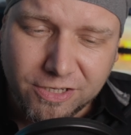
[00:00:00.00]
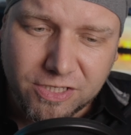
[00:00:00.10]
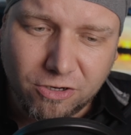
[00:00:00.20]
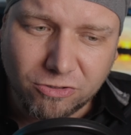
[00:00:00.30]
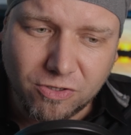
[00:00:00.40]

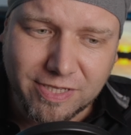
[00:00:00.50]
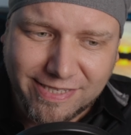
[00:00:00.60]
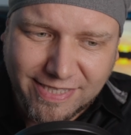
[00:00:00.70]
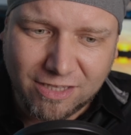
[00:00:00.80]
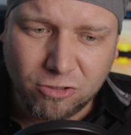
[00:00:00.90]
skoro
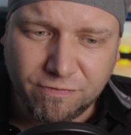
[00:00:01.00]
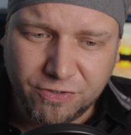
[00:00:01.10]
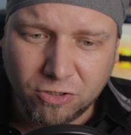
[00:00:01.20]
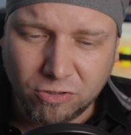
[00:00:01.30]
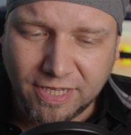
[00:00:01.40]

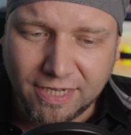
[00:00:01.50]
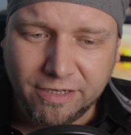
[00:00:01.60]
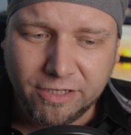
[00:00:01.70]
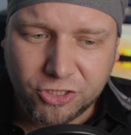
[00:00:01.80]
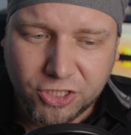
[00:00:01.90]
stanowi ona
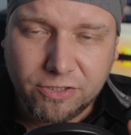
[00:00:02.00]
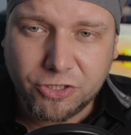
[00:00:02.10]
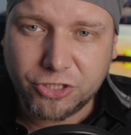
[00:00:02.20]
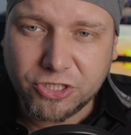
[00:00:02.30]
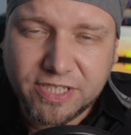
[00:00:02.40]

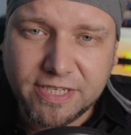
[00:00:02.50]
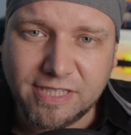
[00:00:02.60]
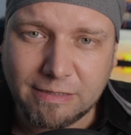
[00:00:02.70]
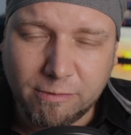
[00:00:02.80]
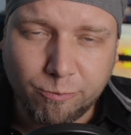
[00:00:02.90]
część
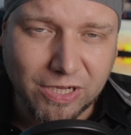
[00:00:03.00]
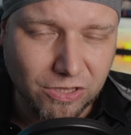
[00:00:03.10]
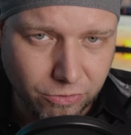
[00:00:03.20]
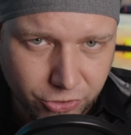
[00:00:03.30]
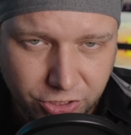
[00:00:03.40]
systemu
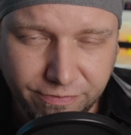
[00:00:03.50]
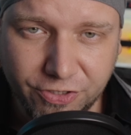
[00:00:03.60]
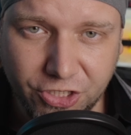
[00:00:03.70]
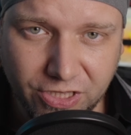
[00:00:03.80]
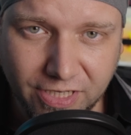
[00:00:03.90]
płatności w
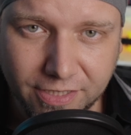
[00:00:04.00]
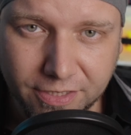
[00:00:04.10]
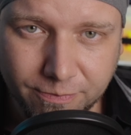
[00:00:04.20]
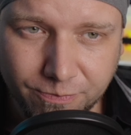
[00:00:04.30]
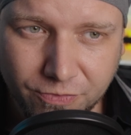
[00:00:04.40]
Chinach.
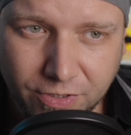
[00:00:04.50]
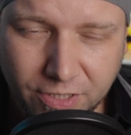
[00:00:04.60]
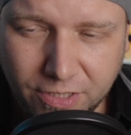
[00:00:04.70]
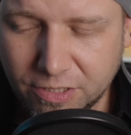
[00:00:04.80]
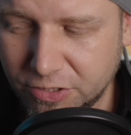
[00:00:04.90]

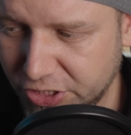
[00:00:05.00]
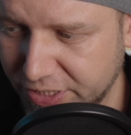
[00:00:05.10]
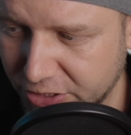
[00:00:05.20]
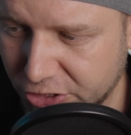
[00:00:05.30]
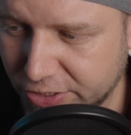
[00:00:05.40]
Gdzie
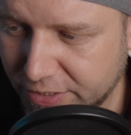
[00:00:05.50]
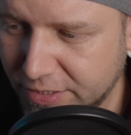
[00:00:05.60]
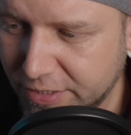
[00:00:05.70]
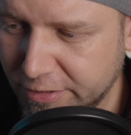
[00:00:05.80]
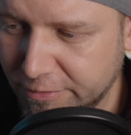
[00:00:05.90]
jeszcze?
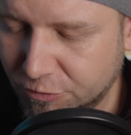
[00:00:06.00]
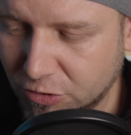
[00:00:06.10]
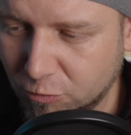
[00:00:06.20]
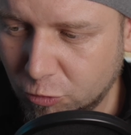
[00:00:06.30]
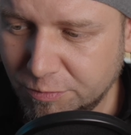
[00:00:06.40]

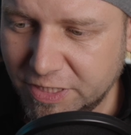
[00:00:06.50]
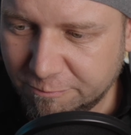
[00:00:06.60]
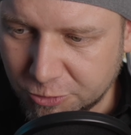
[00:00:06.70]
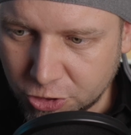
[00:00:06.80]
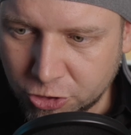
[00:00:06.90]
No, u mnie w
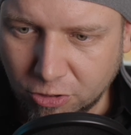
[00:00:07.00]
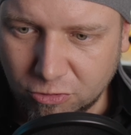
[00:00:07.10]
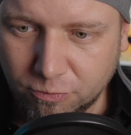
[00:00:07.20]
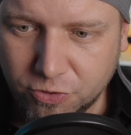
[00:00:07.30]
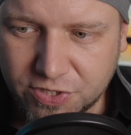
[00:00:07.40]

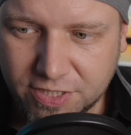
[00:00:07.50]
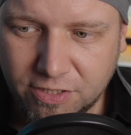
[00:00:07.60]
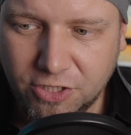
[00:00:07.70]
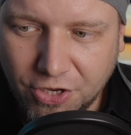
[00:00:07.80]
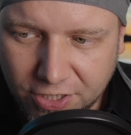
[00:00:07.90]
przedszkolu mój
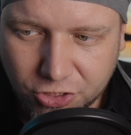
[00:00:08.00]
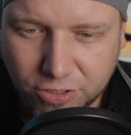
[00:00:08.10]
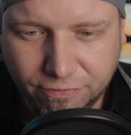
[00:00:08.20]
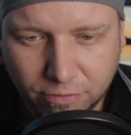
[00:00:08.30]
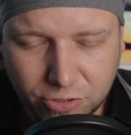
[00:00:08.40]
syn
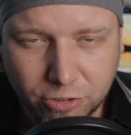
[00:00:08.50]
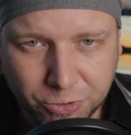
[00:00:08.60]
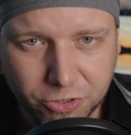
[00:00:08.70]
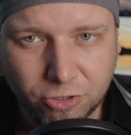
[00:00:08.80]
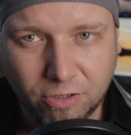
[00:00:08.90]
jeszcze wchodzi do
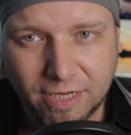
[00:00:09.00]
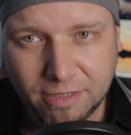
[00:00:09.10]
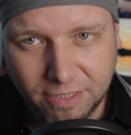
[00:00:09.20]
przedszkola